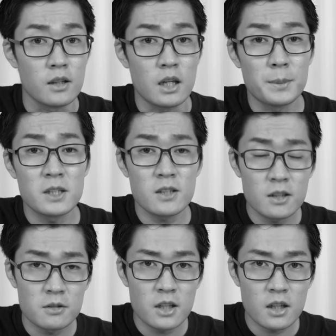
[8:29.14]

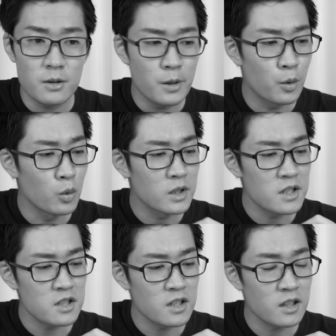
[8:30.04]
キャパシタの電荷は放
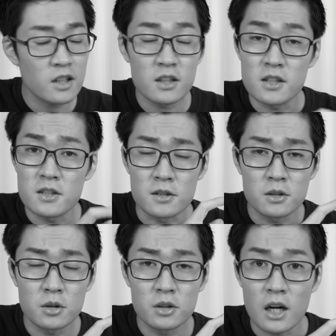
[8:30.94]
電しない限りずっ
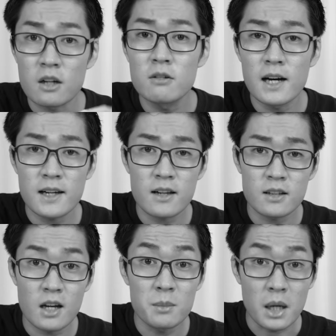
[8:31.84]
と蓄えられ
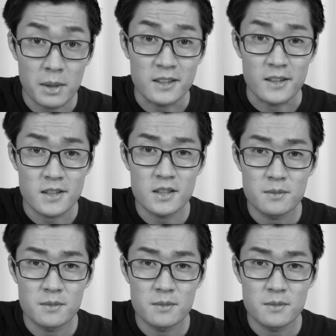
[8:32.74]
たままです。